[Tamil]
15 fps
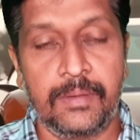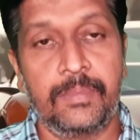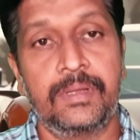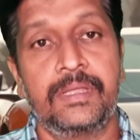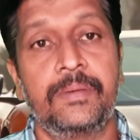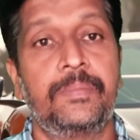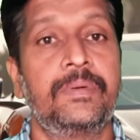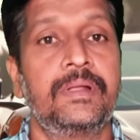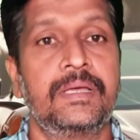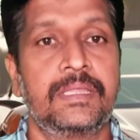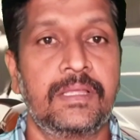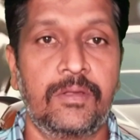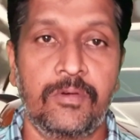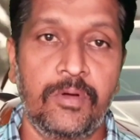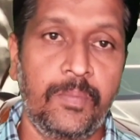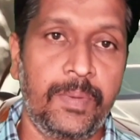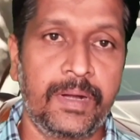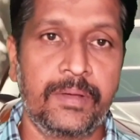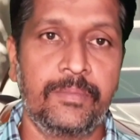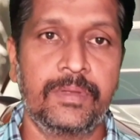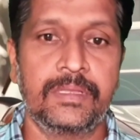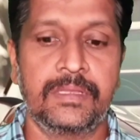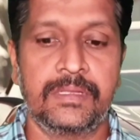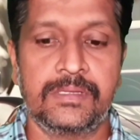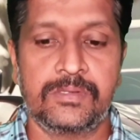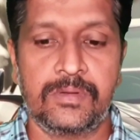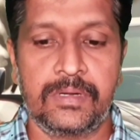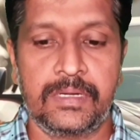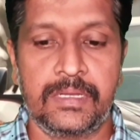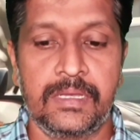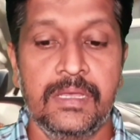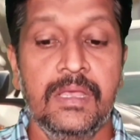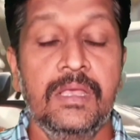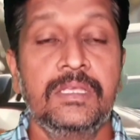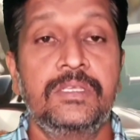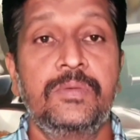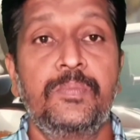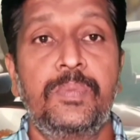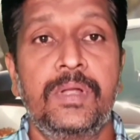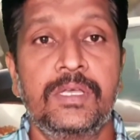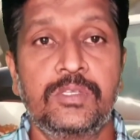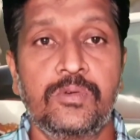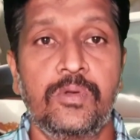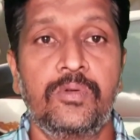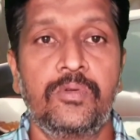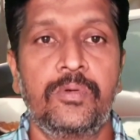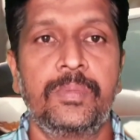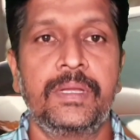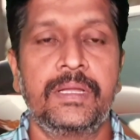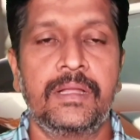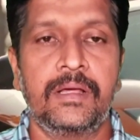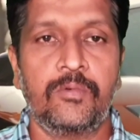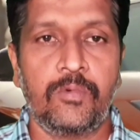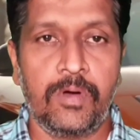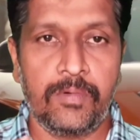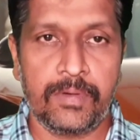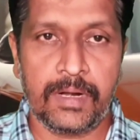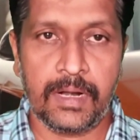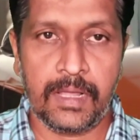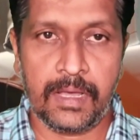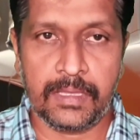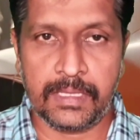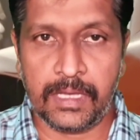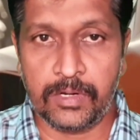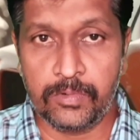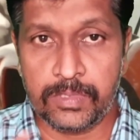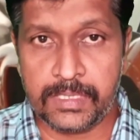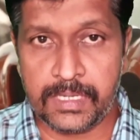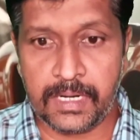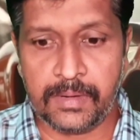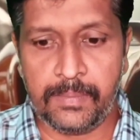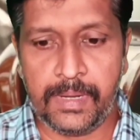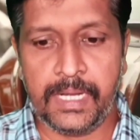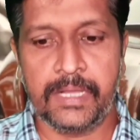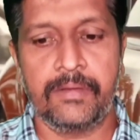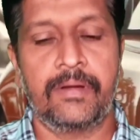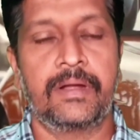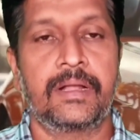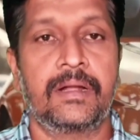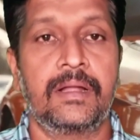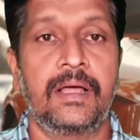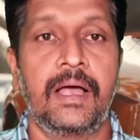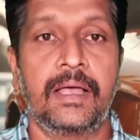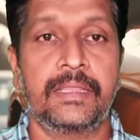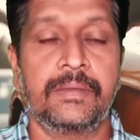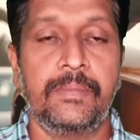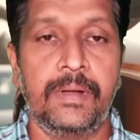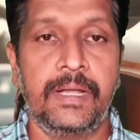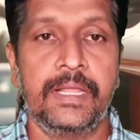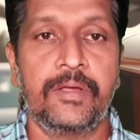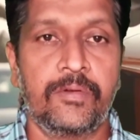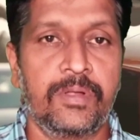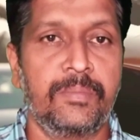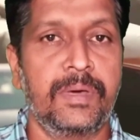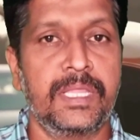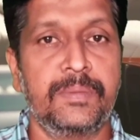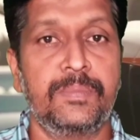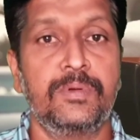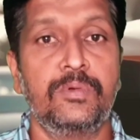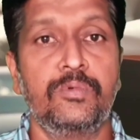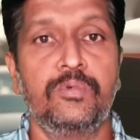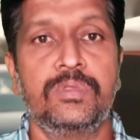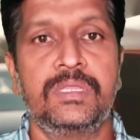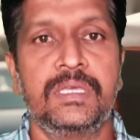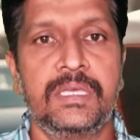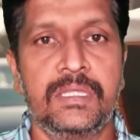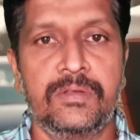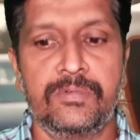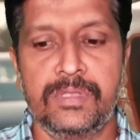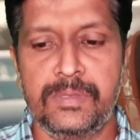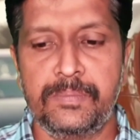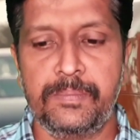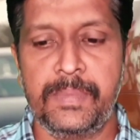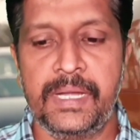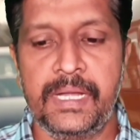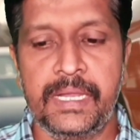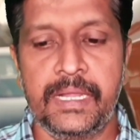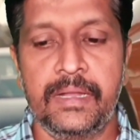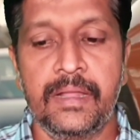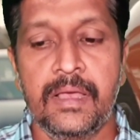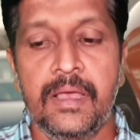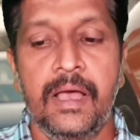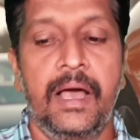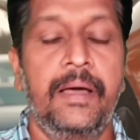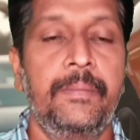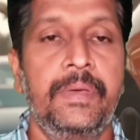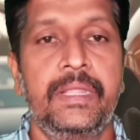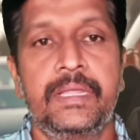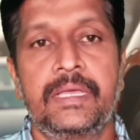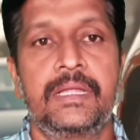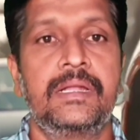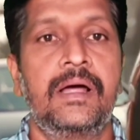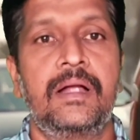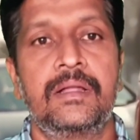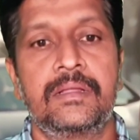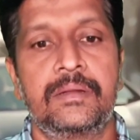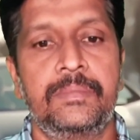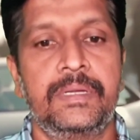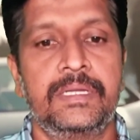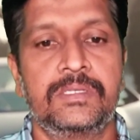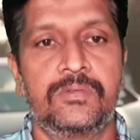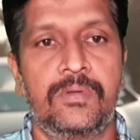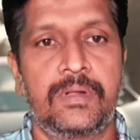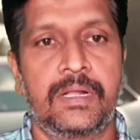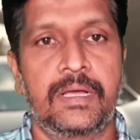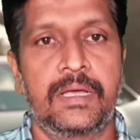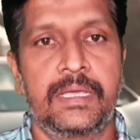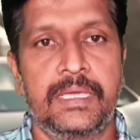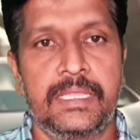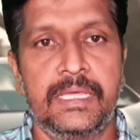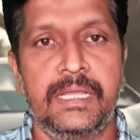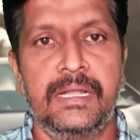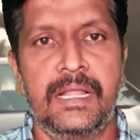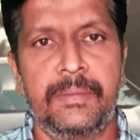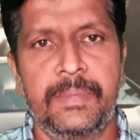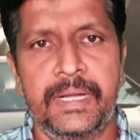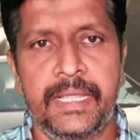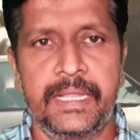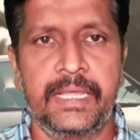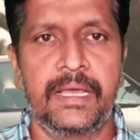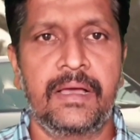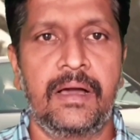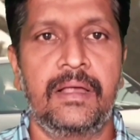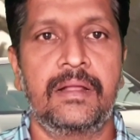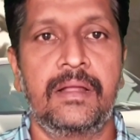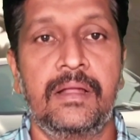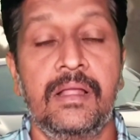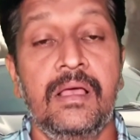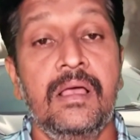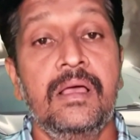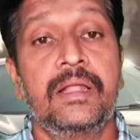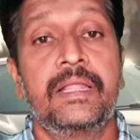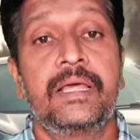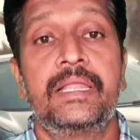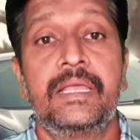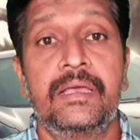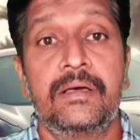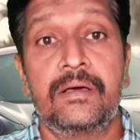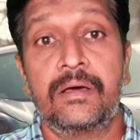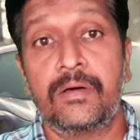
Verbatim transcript: நபர் எப்படா இந்த அளவுக்கு பணம் வந்ததுன்னு சொல்லிட்டு சிம்பிளாக சொல்லணும் அப்படின்னா ஓவராலாக அந்த அறுபத்தி நாலு பில்டிங் வாங்கினாங்களா அந்த பில்டிங்கோட மதிப்பு நூற்றி இருபது மில்லியன் அமெரிக்க டாலர் அப்படின்னு சொல்கிறாங்க இது இல்லாமல் நிறைய கார்கள் நிறைய